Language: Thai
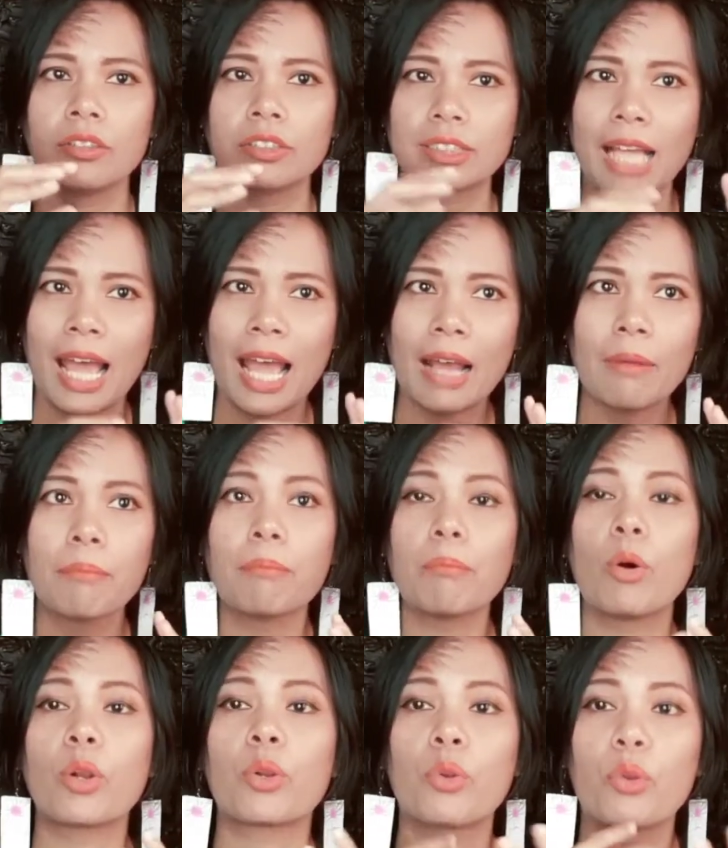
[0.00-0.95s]
สร้าง
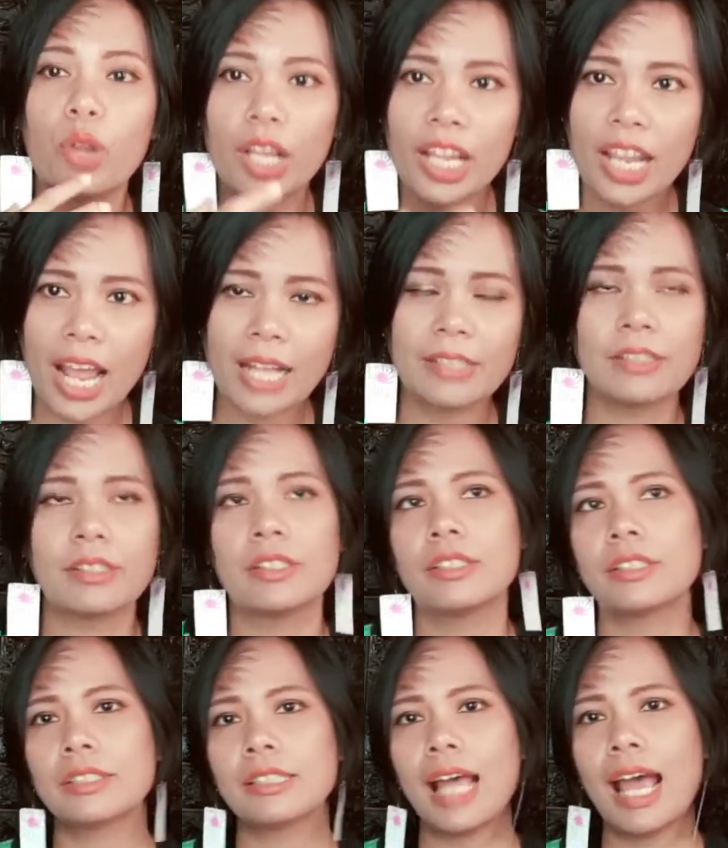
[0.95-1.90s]
บทเรียน
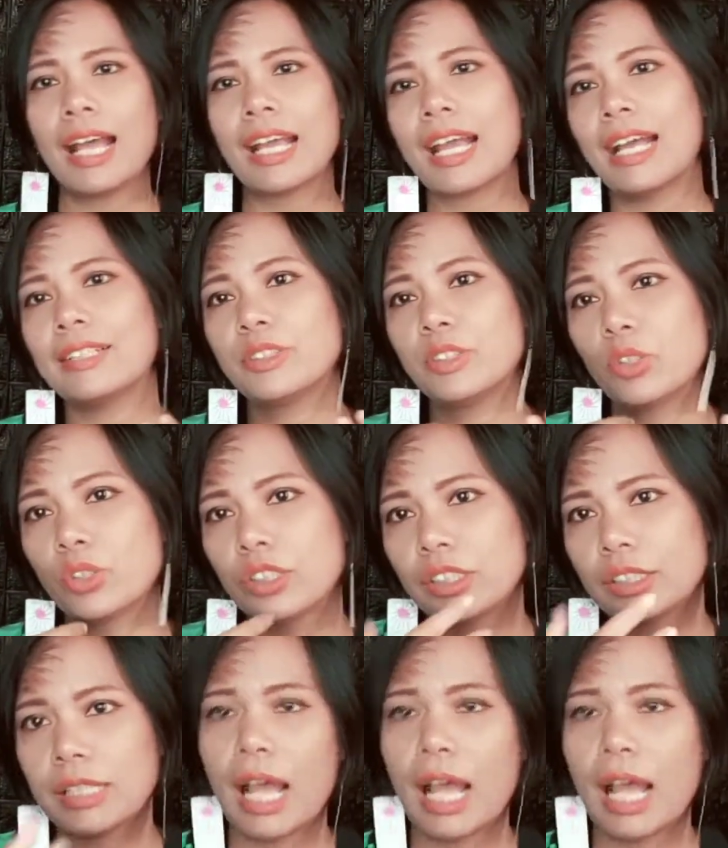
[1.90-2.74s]
สร้างการจด